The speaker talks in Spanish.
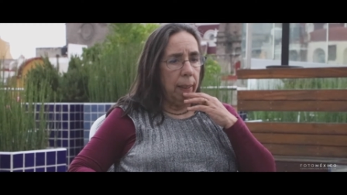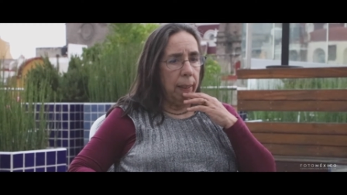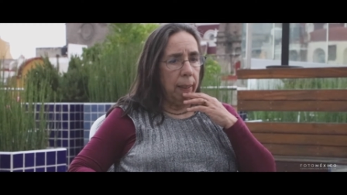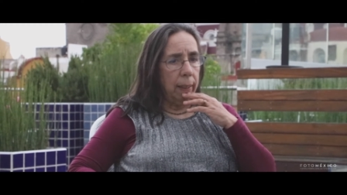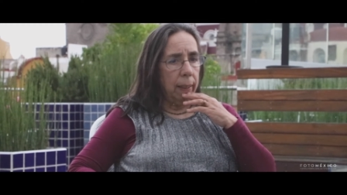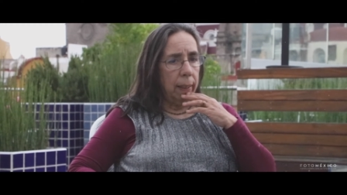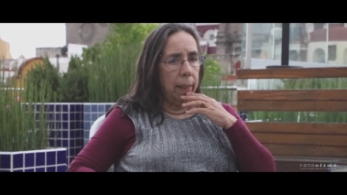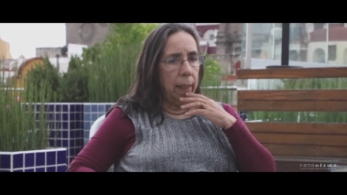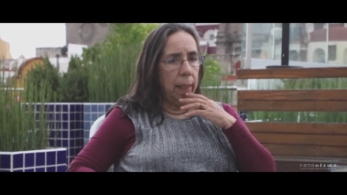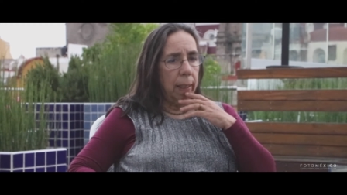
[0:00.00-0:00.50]

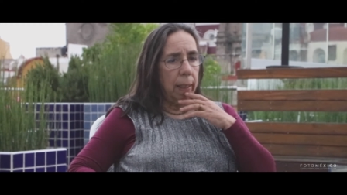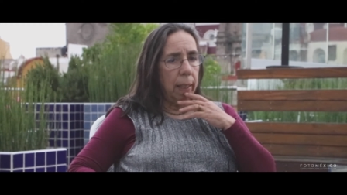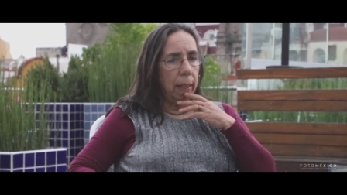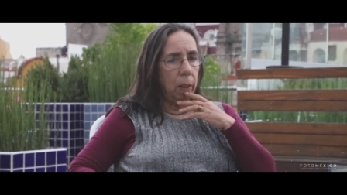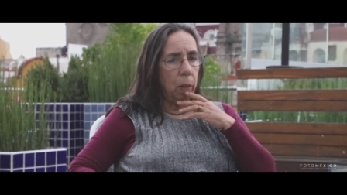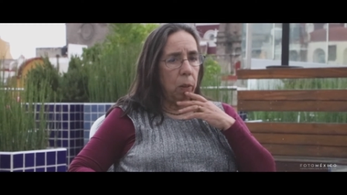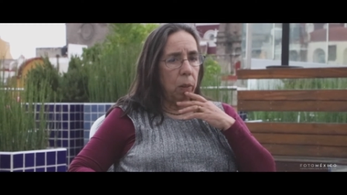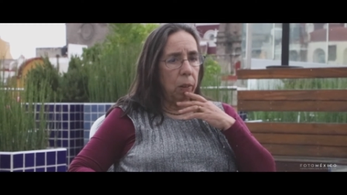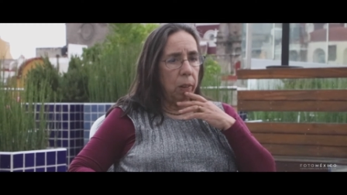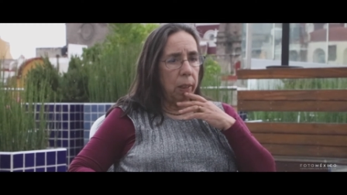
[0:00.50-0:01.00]
eh,
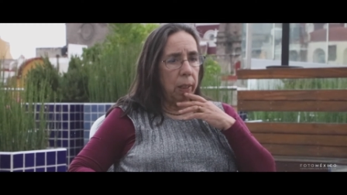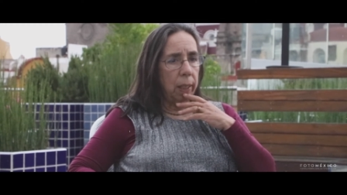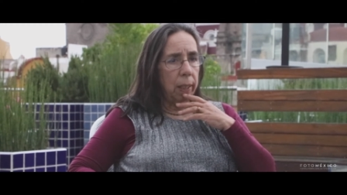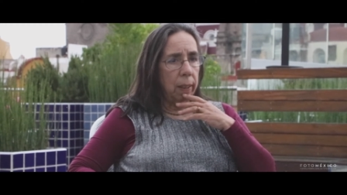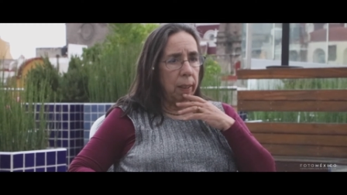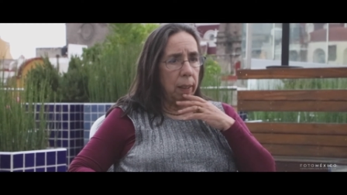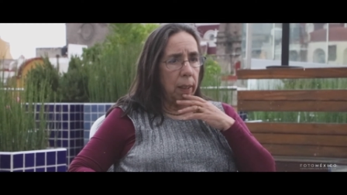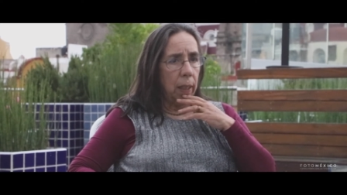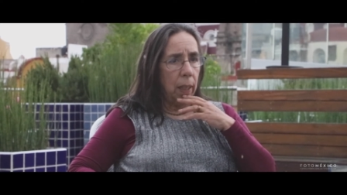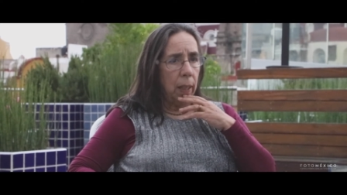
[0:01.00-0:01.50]
genera
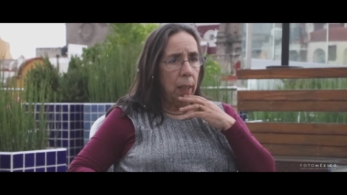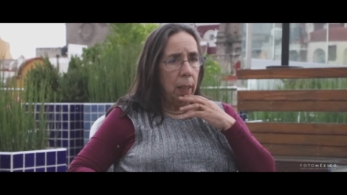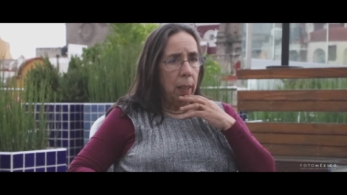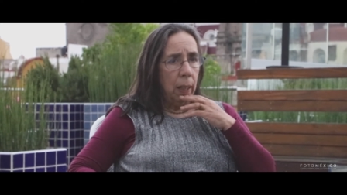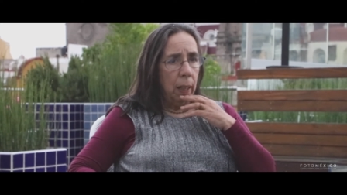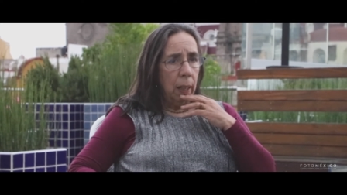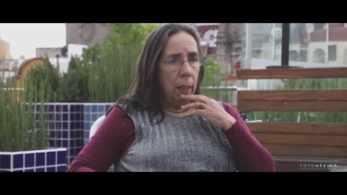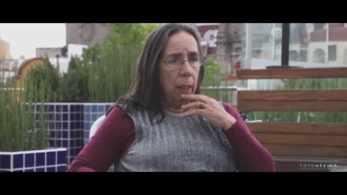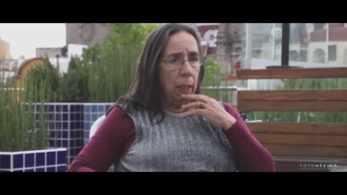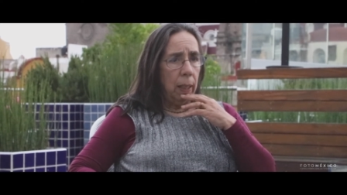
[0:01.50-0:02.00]
conciencia
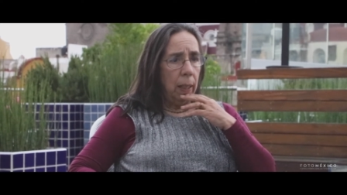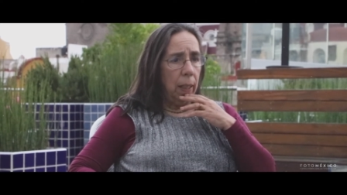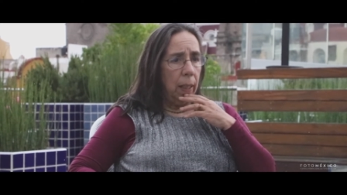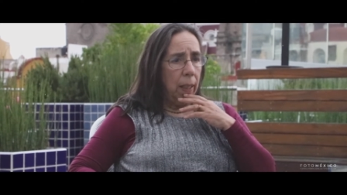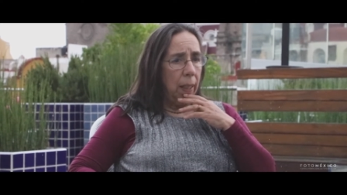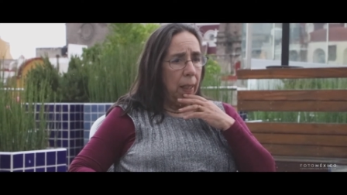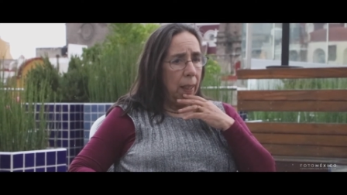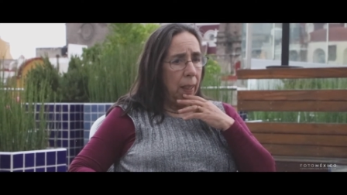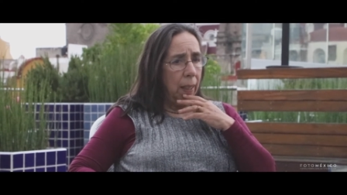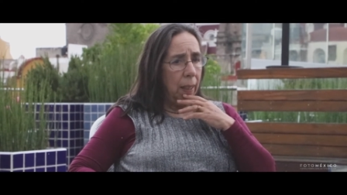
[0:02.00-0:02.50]

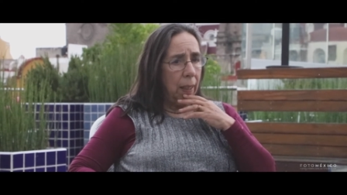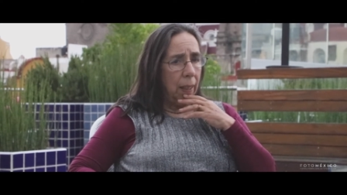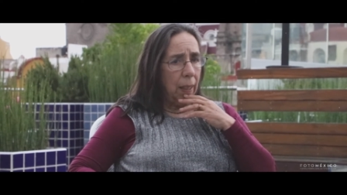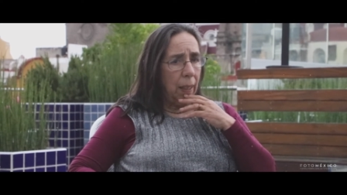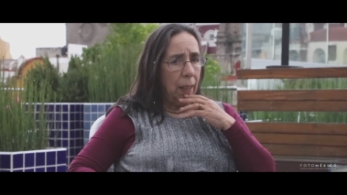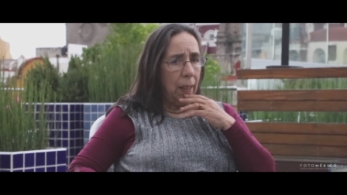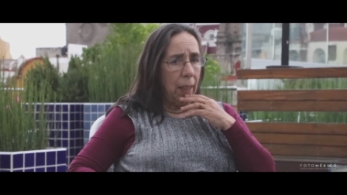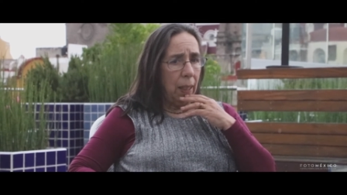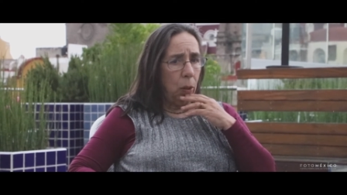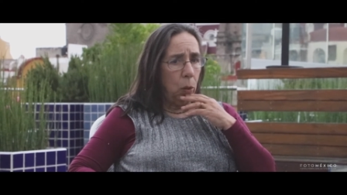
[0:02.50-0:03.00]
y
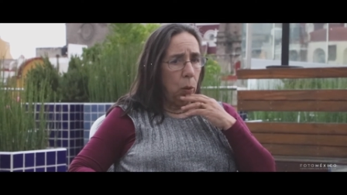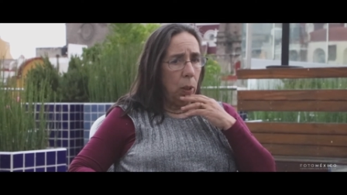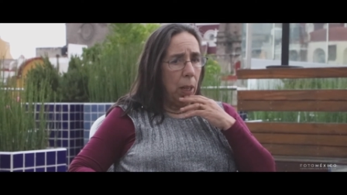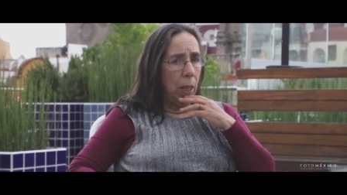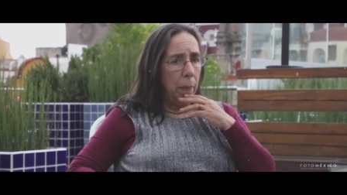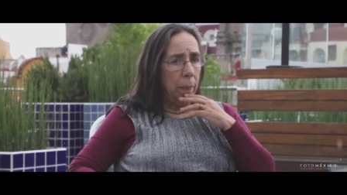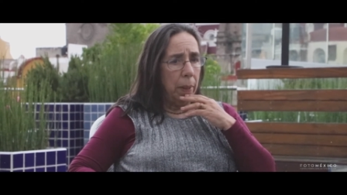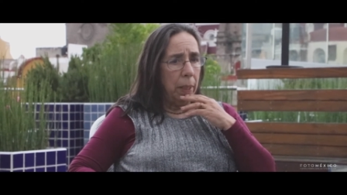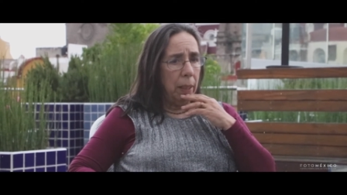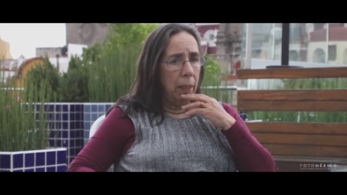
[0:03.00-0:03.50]
eh,
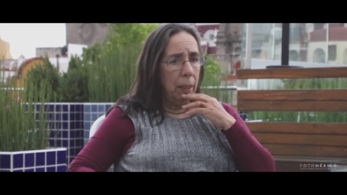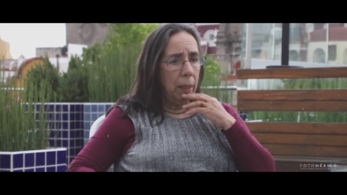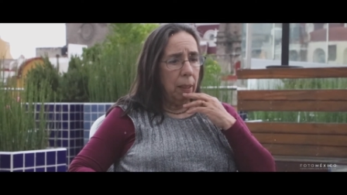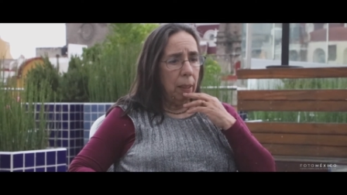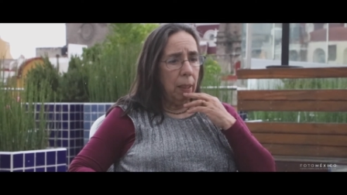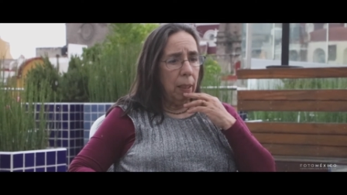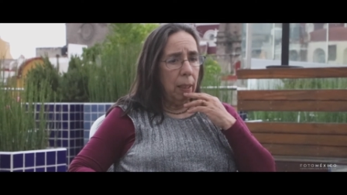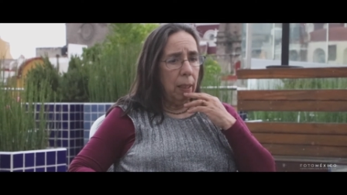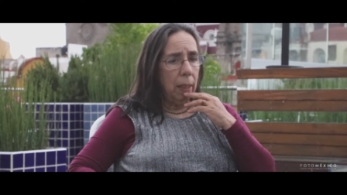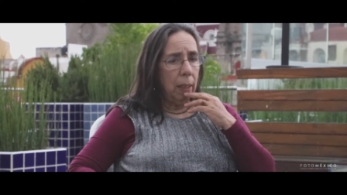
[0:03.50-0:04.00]

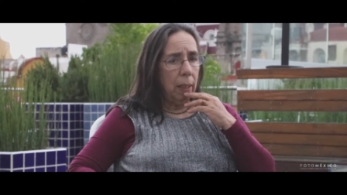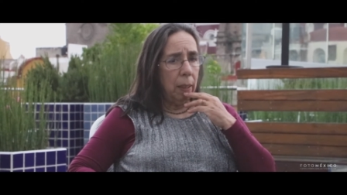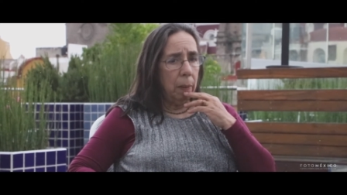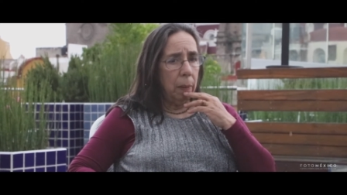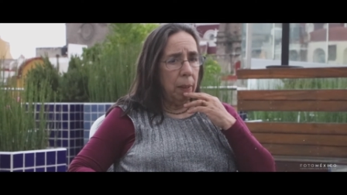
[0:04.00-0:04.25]
naturalmente